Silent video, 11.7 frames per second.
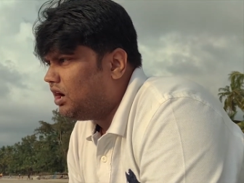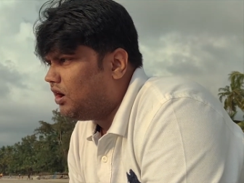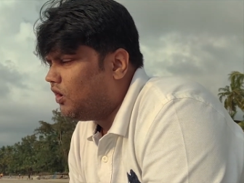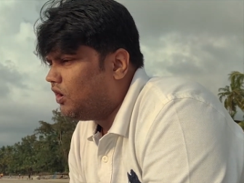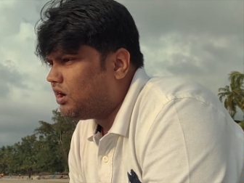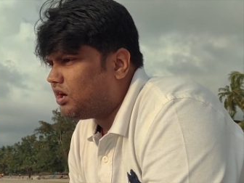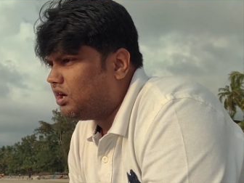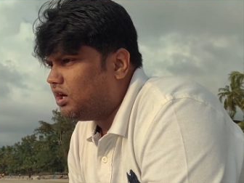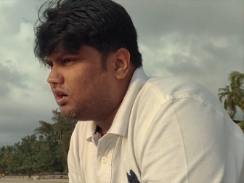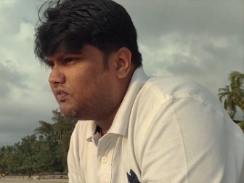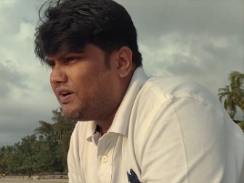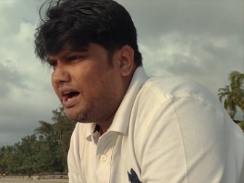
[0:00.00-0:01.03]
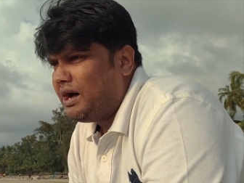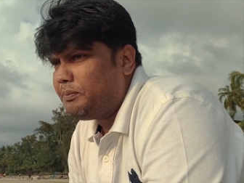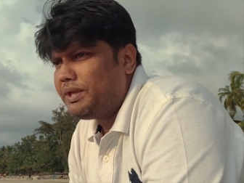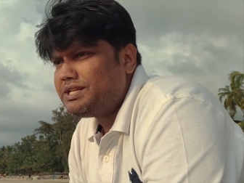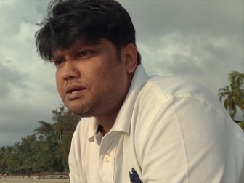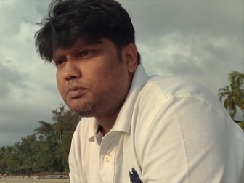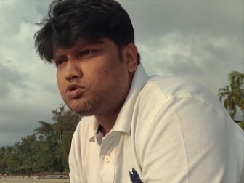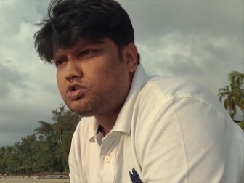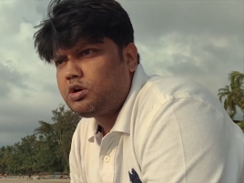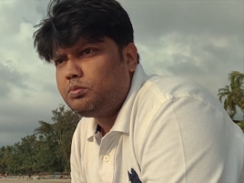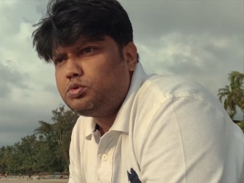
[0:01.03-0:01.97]
और वहाँ पे जब
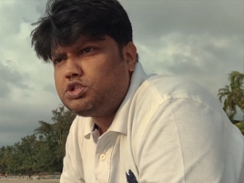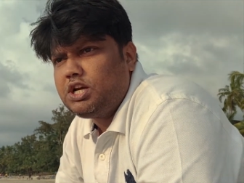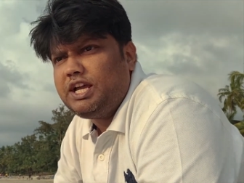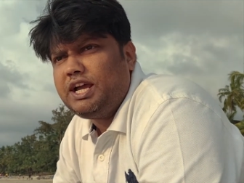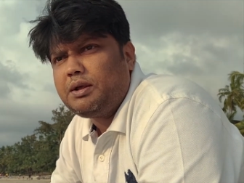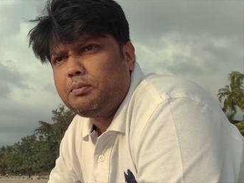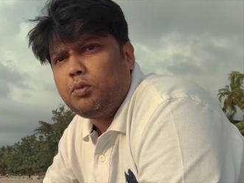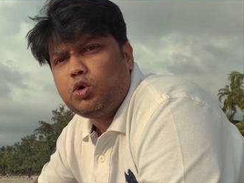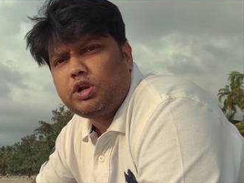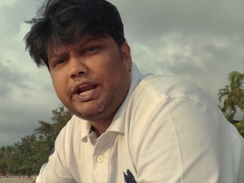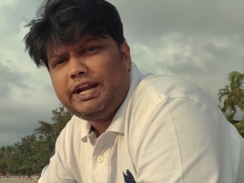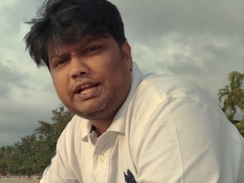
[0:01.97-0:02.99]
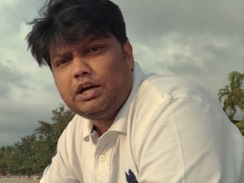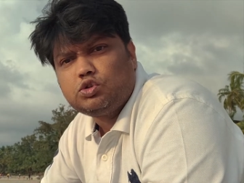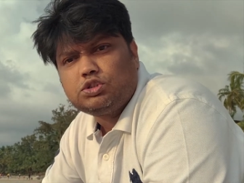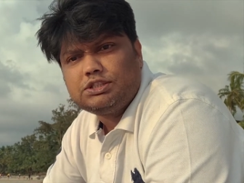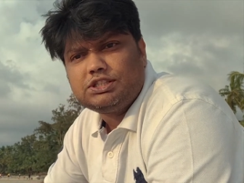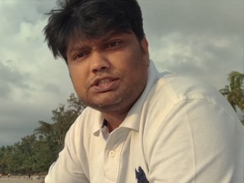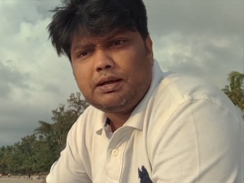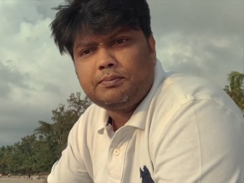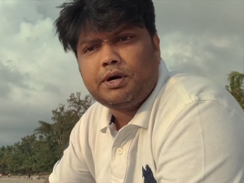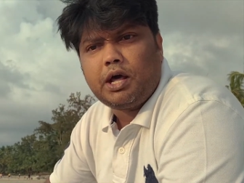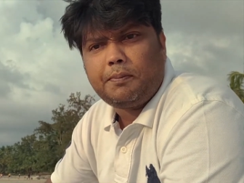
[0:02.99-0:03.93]
उसको पूछा यार बोट राइड का कुछ
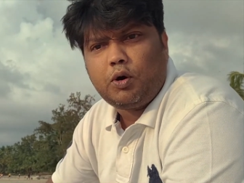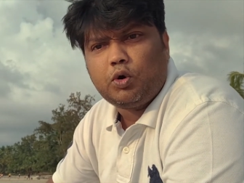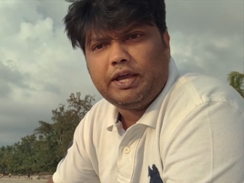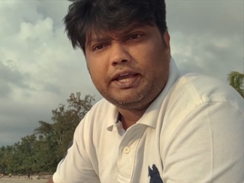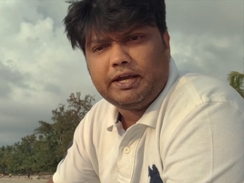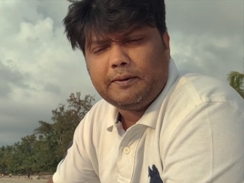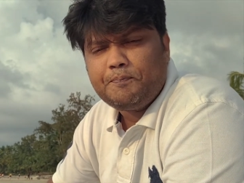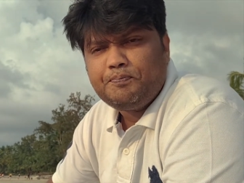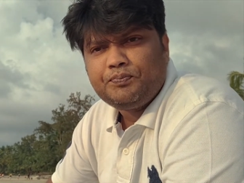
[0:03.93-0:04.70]
इंतज़ाम कर पाओगे क्या